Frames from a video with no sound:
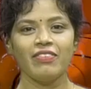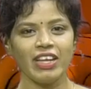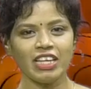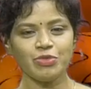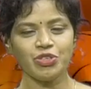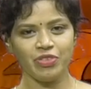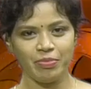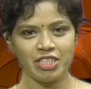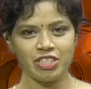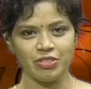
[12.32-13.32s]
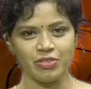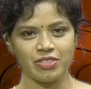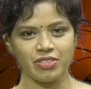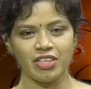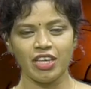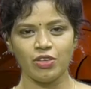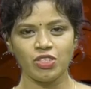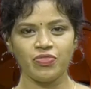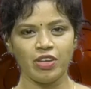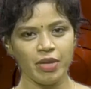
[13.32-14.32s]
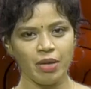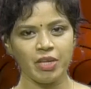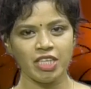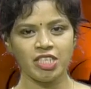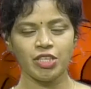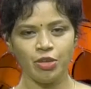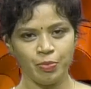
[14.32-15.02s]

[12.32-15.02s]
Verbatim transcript: వెల్కమ్ టు విబీజీ న్యూస్ ఈ రోజు ఫిల్మీ అప్డేట్స్ అంటే